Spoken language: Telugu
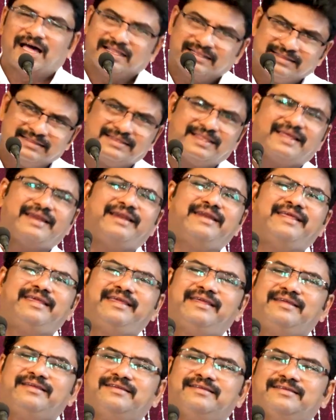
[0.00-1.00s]
అందరినీ
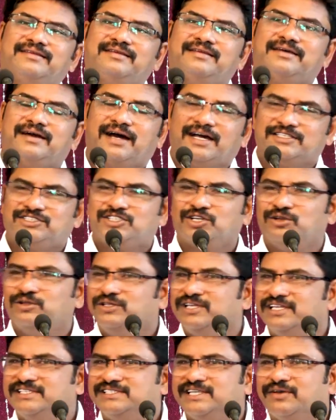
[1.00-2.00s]
హత్యలు
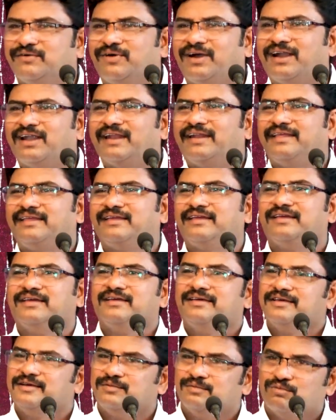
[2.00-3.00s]
చేసేవాళ్ళని
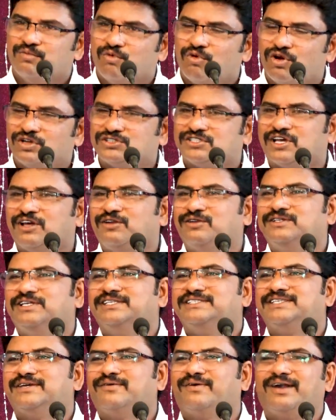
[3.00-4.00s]
మోసాలు
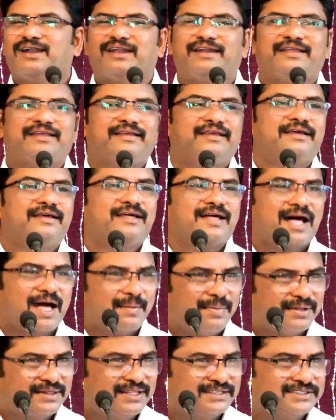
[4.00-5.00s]
చేసేవాళ్ళని
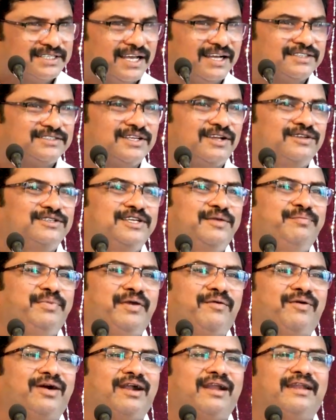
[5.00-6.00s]
అబద్ధ సాక్ష్యాలు
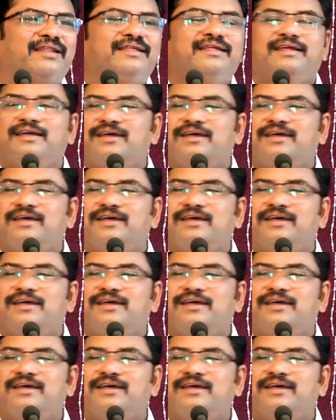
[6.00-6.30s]
చెప్పేవాళ్ళని